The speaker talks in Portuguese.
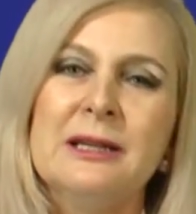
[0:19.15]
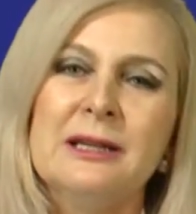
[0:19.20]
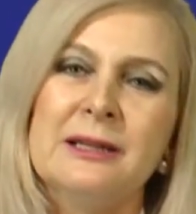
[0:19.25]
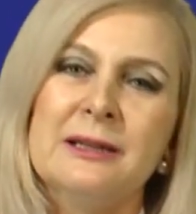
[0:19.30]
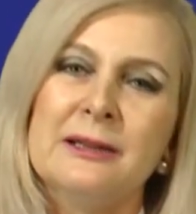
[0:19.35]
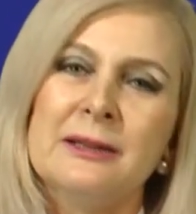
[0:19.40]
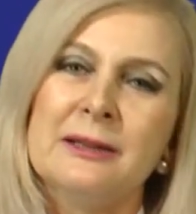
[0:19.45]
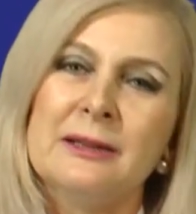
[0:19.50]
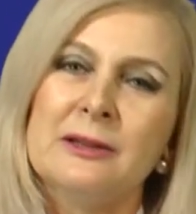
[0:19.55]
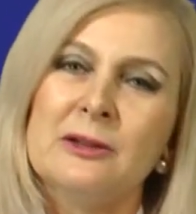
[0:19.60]

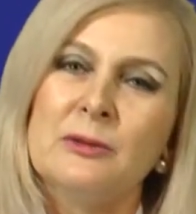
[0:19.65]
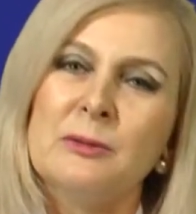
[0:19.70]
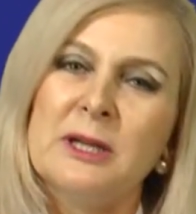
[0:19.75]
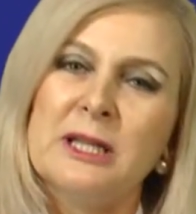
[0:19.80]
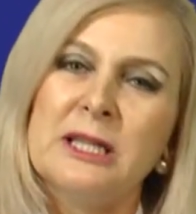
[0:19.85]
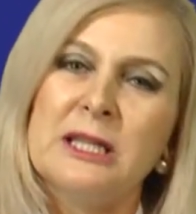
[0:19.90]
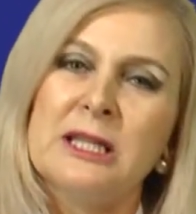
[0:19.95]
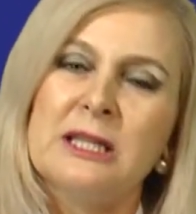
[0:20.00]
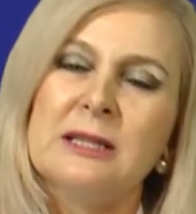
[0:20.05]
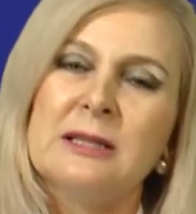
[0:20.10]
Uh, numa
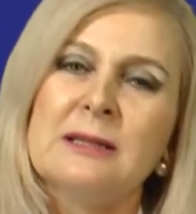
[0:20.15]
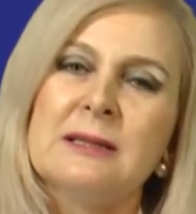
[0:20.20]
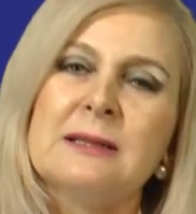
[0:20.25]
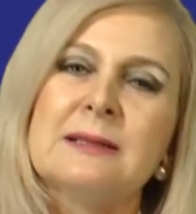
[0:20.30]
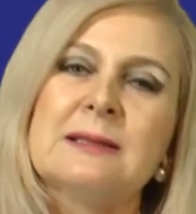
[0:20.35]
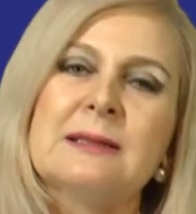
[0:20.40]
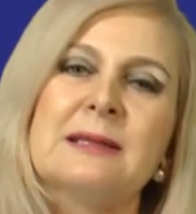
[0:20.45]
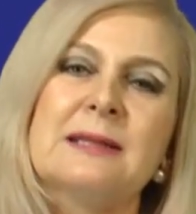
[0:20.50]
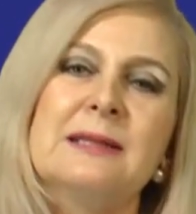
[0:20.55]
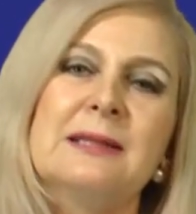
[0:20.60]

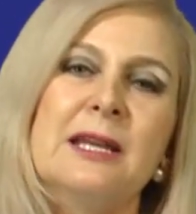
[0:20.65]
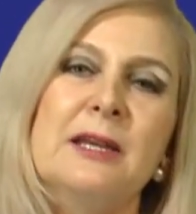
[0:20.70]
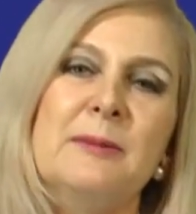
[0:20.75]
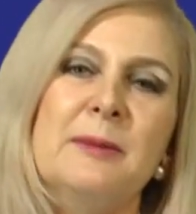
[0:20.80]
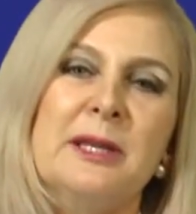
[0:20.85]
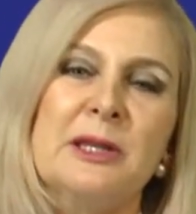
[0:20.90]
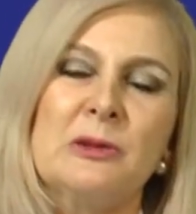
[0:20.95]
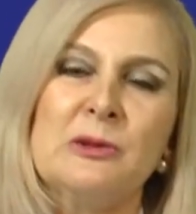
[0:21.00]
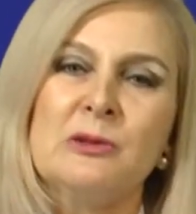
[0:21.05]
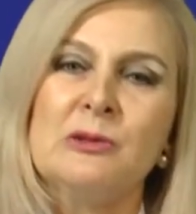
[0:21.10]
criança que tem
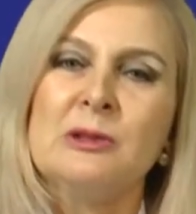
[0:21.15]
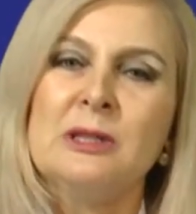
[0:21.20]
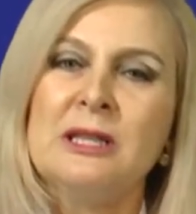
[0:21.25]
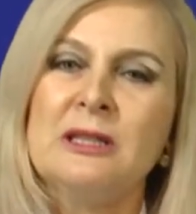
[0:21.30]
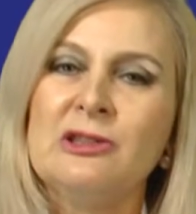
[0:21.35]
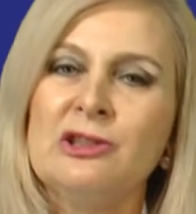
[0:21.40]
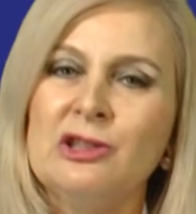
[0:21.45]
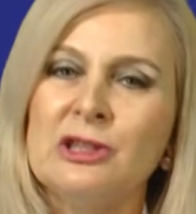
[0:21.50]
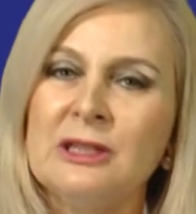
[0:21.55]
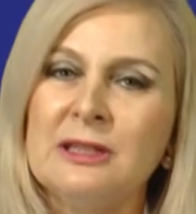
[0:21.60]
medo do
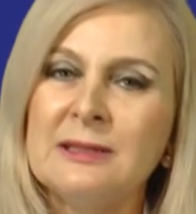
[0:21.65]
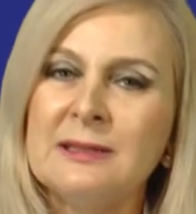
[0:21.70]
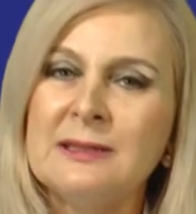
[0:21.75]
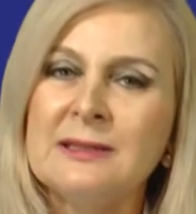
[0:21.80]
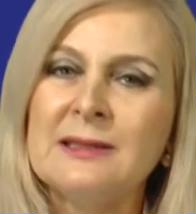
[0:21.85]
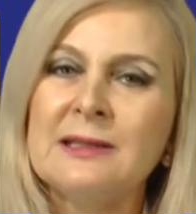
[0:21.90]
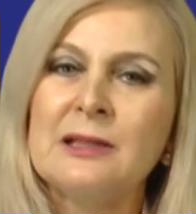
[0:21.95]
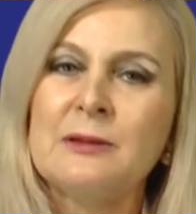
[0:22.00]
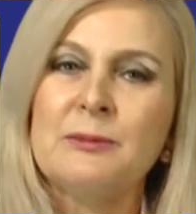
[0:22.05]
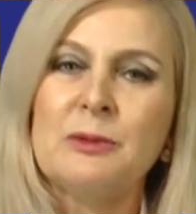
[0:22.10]

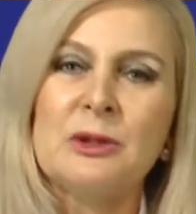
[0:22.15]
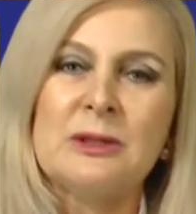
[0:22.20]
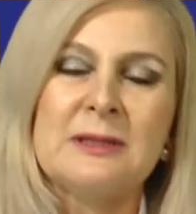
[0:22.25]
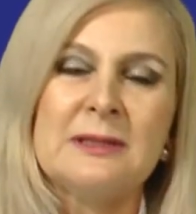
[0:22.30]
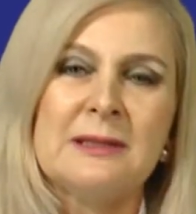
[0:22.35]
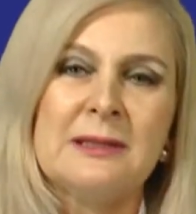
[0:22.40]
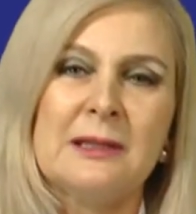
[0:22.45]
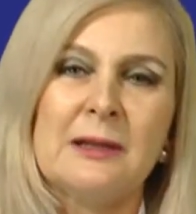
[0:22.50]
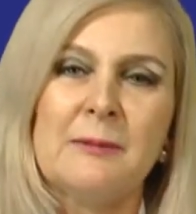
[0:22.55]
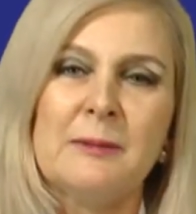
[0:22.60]
dentista, ela pode
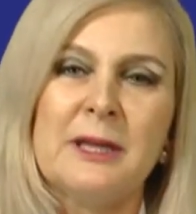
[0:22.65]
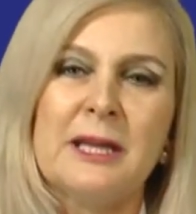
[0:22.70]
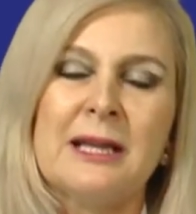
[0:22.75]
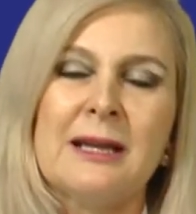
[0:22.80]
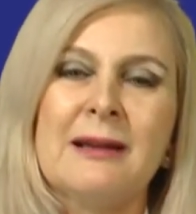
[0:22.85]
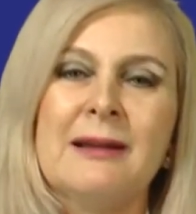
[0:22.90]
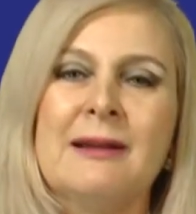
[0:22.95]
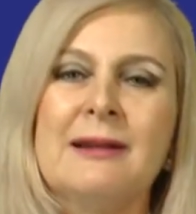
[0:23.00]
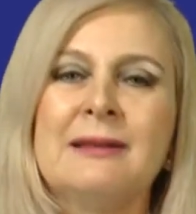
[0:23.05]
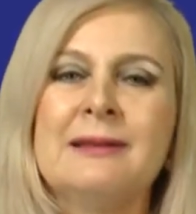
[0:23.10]
ser
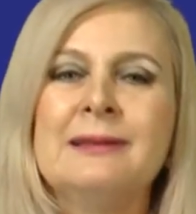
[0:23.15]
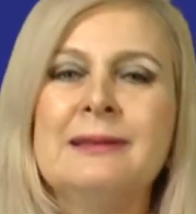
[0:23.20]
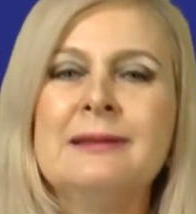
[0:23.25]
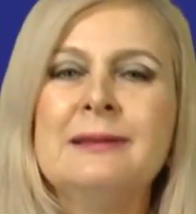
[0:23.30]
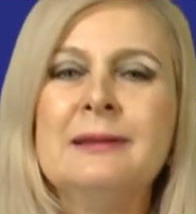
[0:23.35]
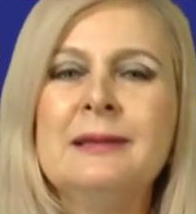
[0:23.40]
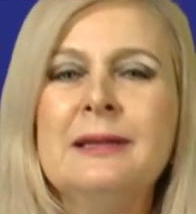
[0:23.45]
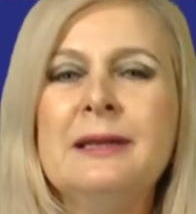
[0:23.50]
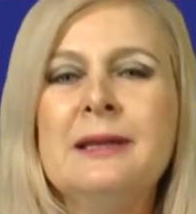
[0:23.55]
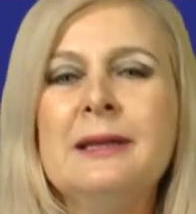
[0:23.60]
aplicada.